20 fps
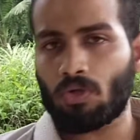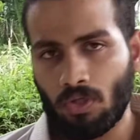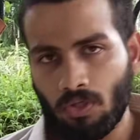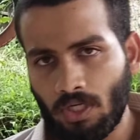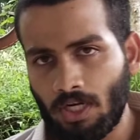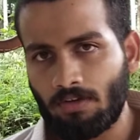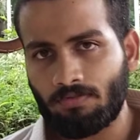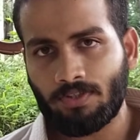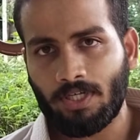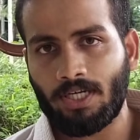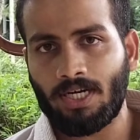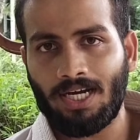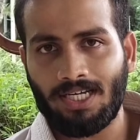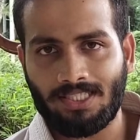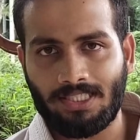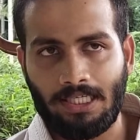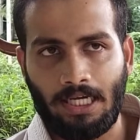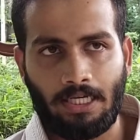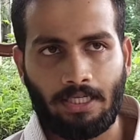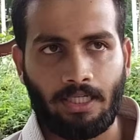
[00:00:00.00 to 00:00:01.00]
कोरियोग्राफ करना
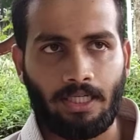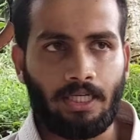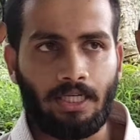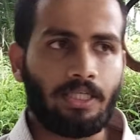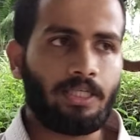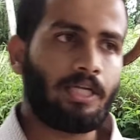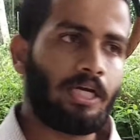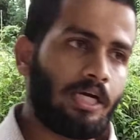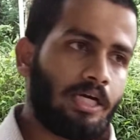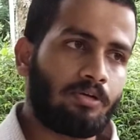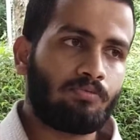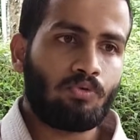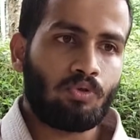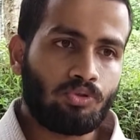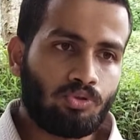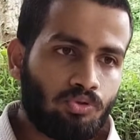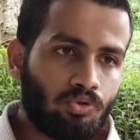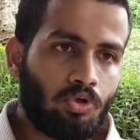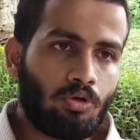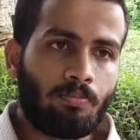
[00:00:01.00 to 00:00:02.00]
आसान है लेकिन अगर वो
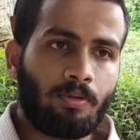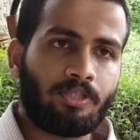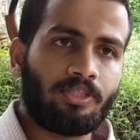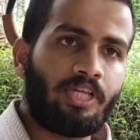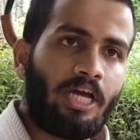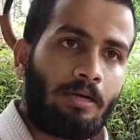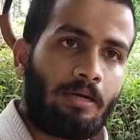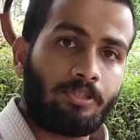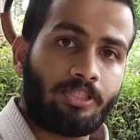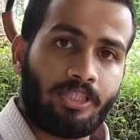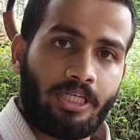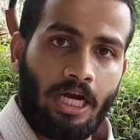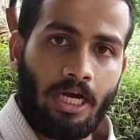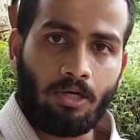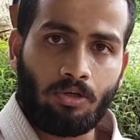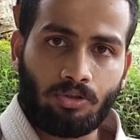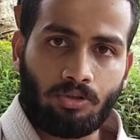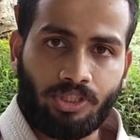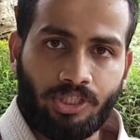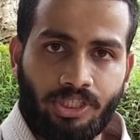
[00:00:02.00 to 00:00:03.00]
दो बंदे आपने
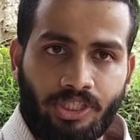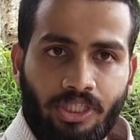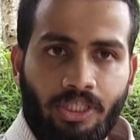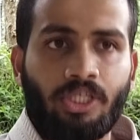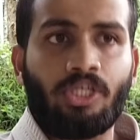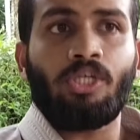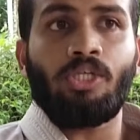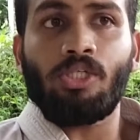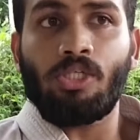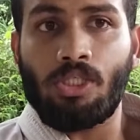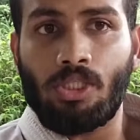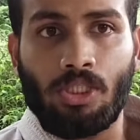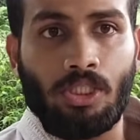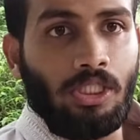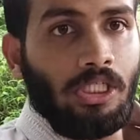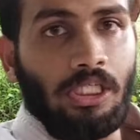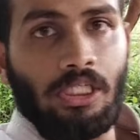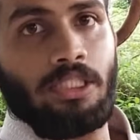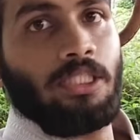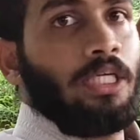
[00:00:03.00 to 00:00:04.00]
दिखाए होते कि
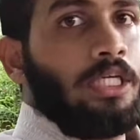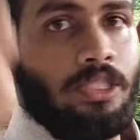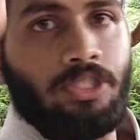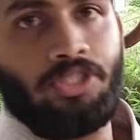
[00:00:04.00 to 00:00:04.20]
ऐसे